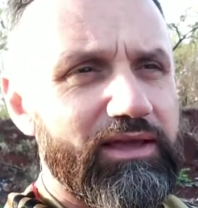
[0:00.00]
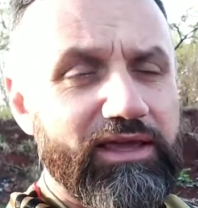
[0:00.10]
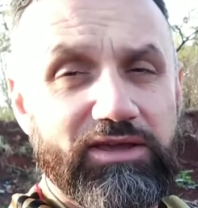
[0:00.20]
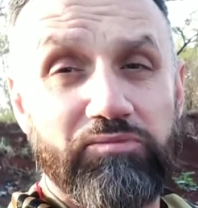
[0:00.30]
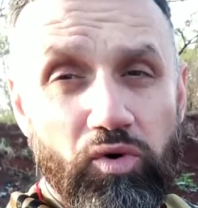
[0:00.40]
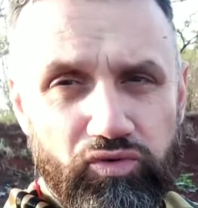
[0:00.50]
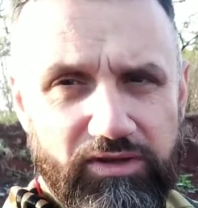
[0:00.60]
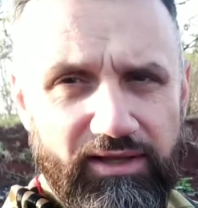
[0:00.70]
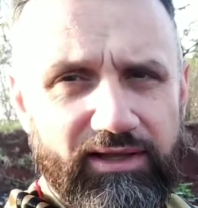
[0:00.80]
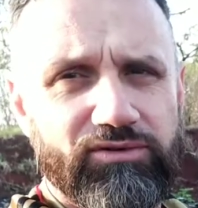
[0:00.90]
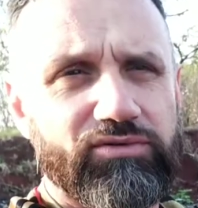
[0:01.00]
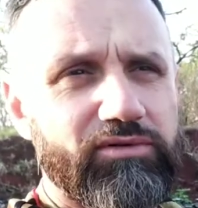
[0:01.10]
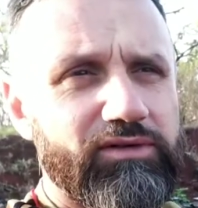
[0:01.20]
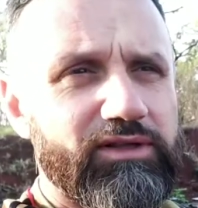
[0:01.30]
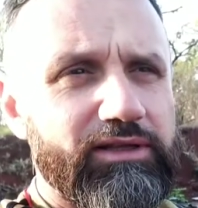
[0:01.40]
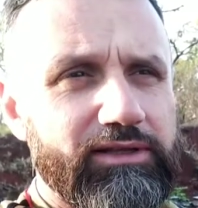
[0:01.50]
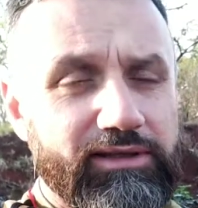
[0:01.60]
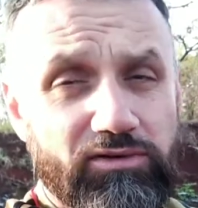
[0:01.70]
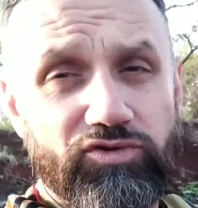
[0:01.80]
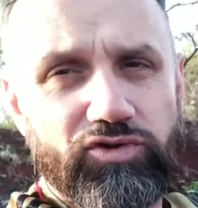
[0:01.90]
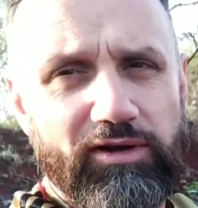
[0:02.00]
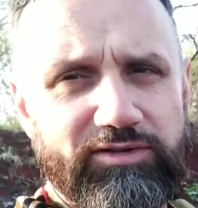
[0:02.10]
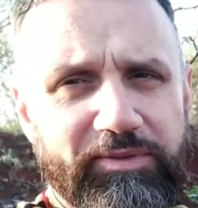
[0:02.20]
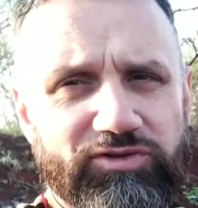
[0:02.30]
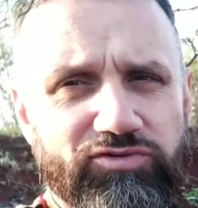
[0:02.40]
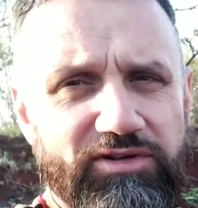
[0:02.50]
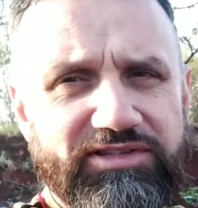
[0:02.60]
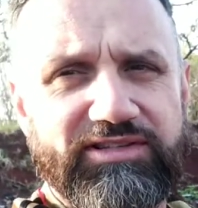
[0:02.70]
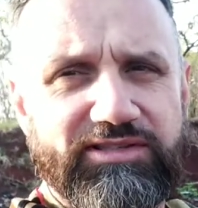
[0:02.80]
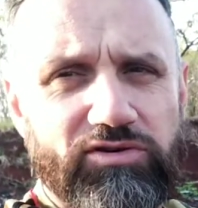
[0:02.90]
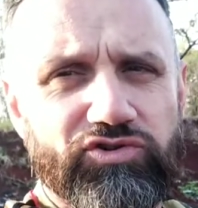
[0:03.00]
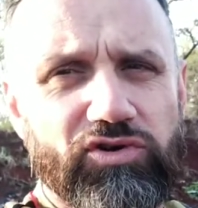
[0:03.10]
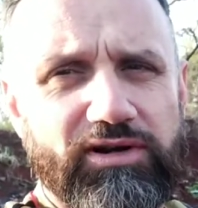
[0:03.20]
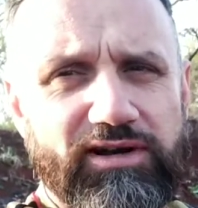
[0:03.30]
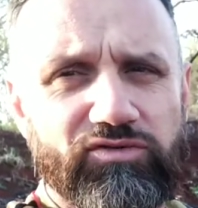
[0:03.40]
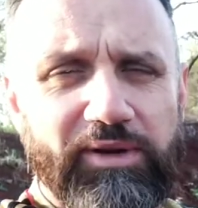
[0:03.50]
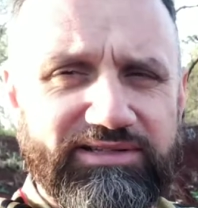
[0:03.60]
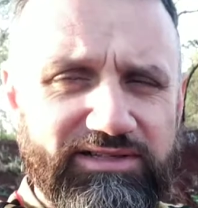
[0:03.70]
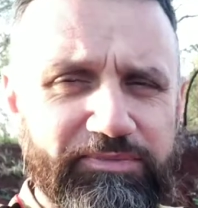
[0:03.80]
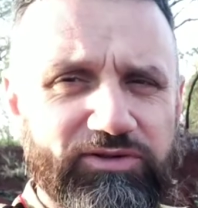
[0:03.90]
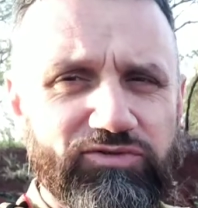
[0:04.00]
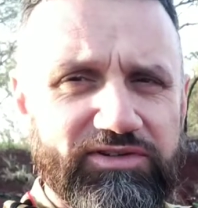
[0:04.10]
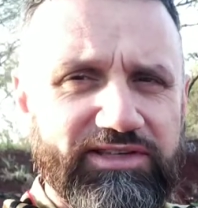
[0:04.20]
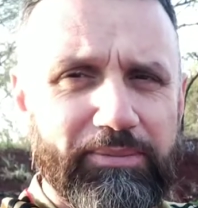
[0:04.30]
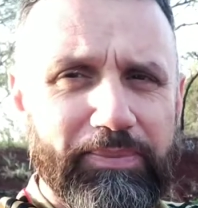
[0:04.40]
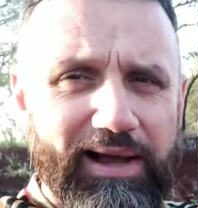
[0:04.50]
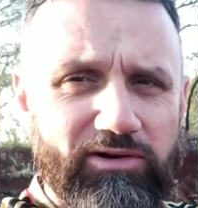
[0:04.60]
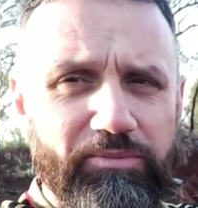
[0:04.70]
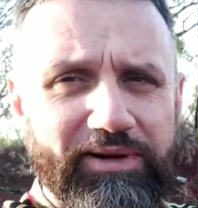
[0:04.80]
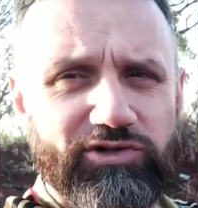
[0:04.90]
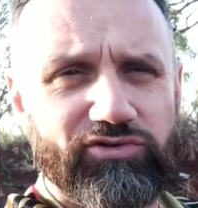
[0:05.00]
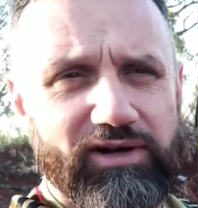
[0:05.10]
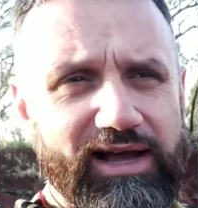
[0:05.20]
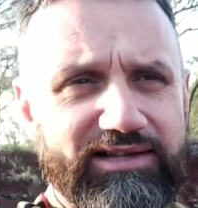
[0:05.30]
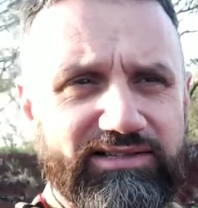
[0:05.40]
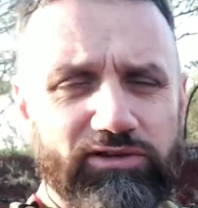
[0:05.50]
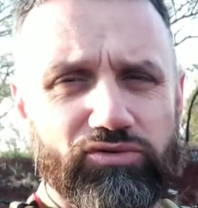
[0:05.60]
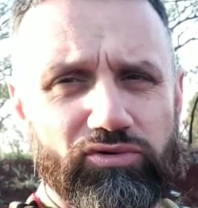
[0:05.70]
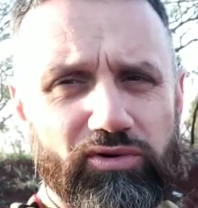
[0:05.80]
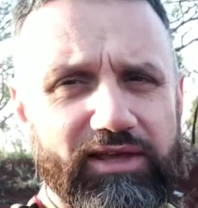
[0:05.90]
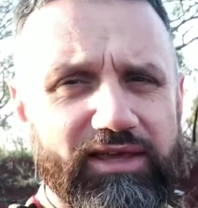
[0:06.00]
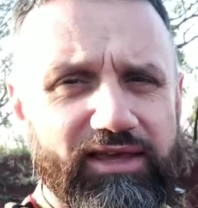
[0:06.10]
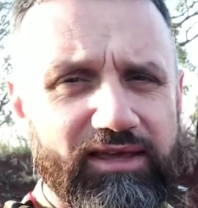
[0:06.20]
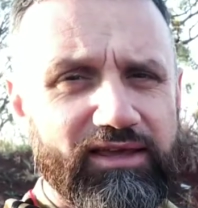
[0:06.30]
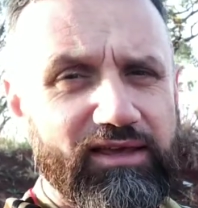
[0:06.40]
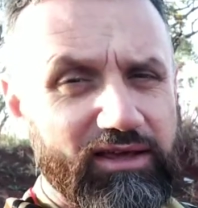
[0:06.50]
e multando não só as pessoas que estão jogando, mas as pessoas que pagam para jogar esse entulho aqui.